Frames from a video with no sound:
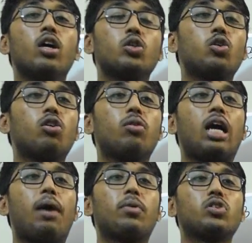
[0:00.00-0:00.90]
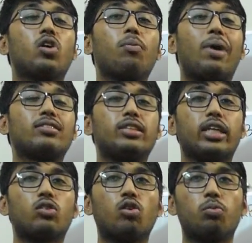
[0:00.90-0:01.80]
শুরু হয়ে আমরা যখন
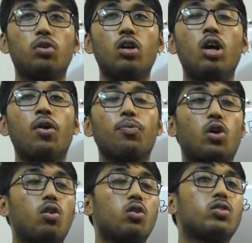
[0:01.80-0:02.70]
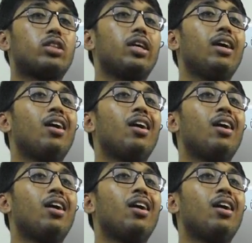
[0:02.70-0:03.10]
ম্যাস্টিকেট করব তখন হচ্ছে